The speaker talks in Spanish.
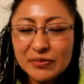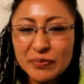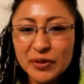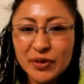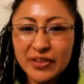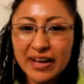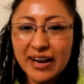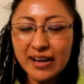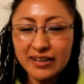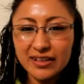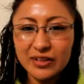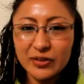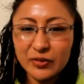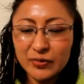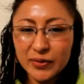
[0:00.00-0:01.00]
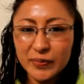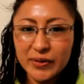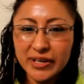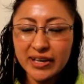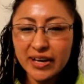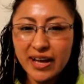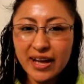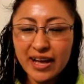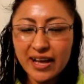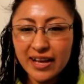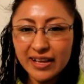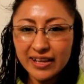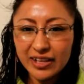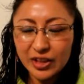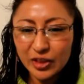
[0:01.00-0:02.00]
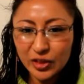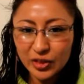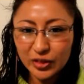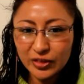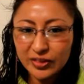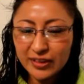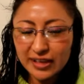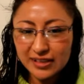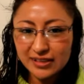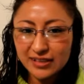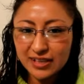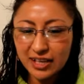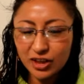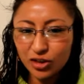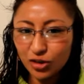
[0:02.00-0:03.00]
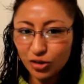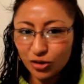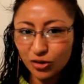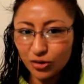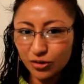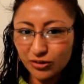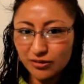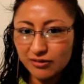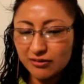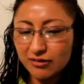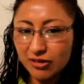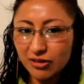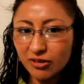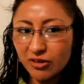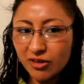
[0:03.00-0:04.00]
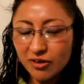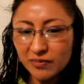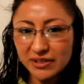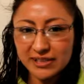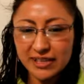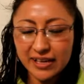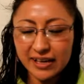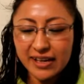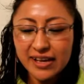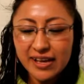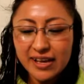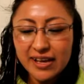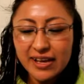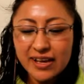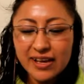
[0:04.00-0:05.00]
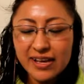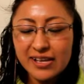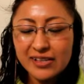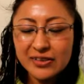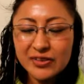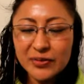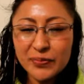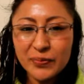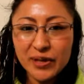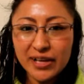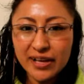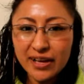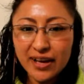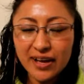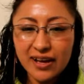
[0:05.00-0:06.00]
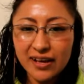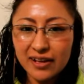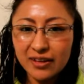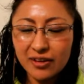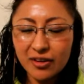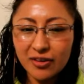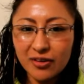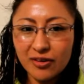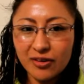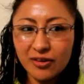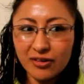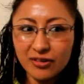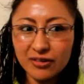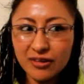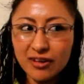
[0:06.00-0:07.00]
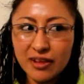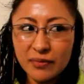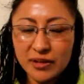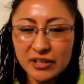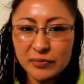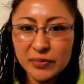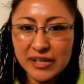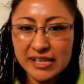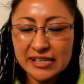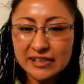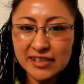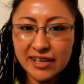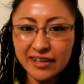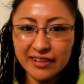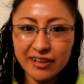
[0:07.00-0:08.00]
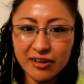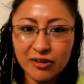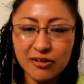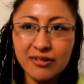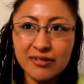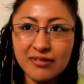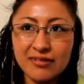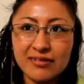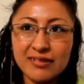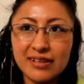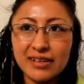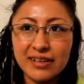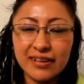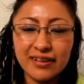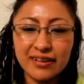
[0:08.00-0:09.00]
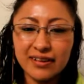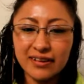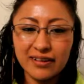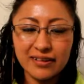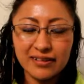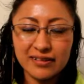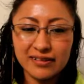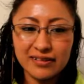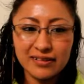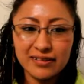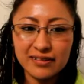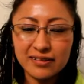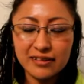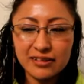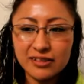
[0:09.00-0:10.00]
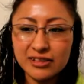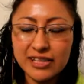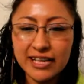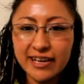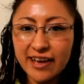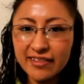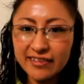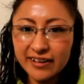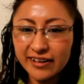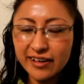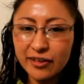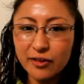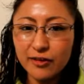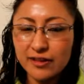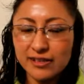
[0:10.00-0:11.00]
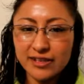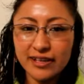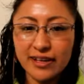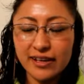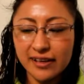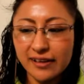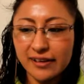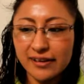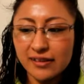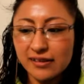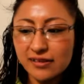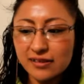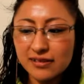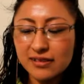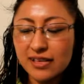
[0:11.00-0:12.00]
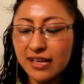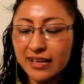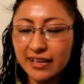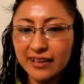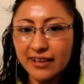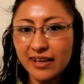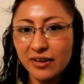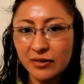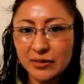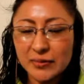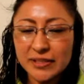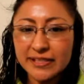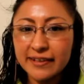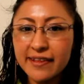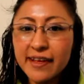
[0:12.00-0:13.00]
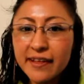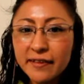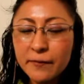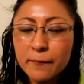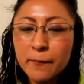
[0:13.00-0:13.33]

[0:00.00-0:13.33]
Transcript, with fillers: espero dar actitud femenina, este todo, todo mi ser. Eso implica todo toda mi experiencia que tengo, eh, no sé qué he adquirido desde que salí de la universidad.